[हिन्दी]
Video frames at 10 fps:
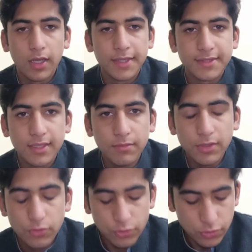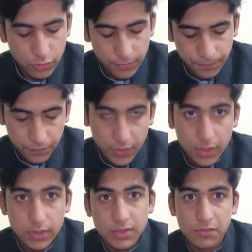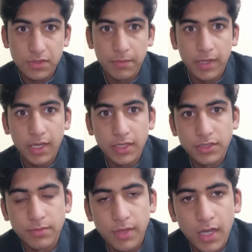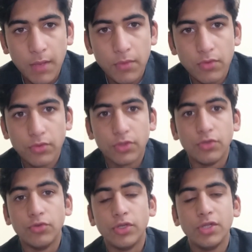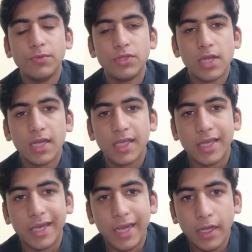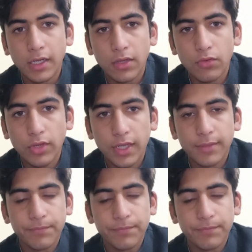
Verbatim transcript: असल में दोस्तों सबसे पहले जब आप लोग यूट्यूब चैनल क्रिएट करोगे